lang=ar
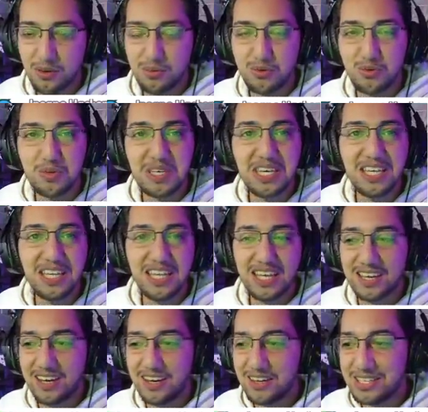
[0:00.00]
500
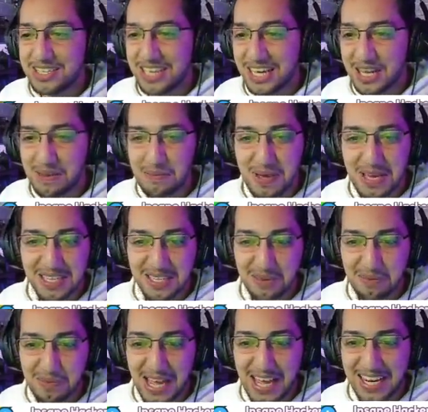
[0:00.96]
جنيه اه انت كان فين
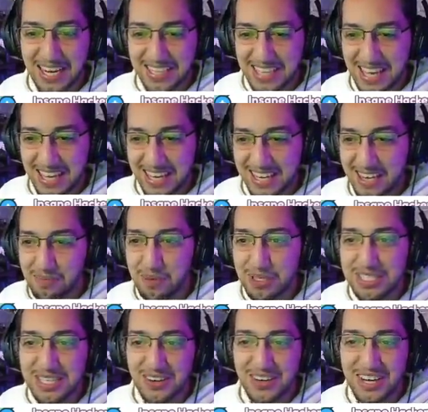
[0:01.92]
طب تعالى تعالى
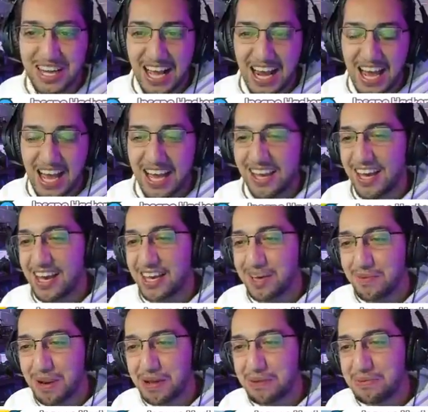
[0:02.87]
بص اقول لك على حاجه
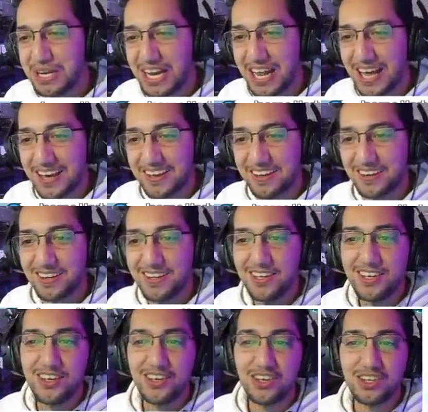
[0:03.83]
هنجيب لك من الاخر
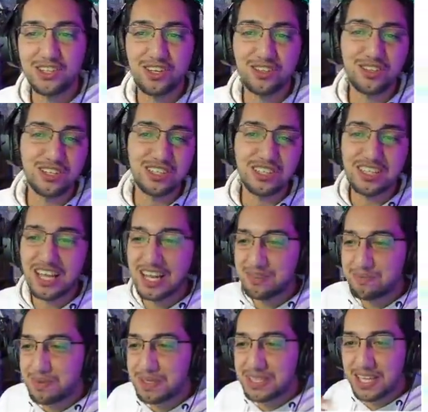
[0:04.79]
انت اخترت ثلاث
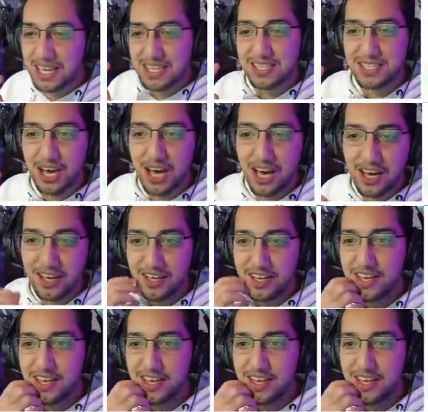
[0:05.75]
بتات صح؟